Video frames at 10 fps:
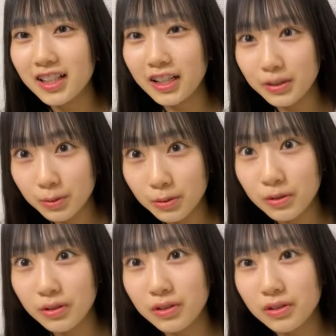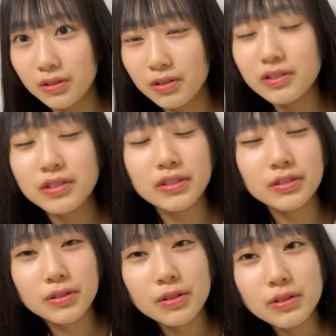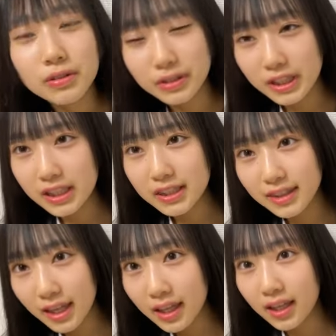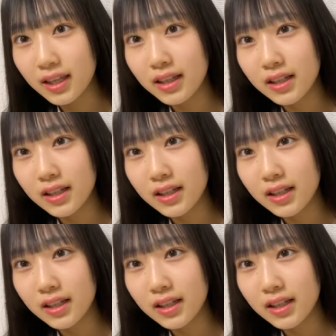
あの本当の高校に行って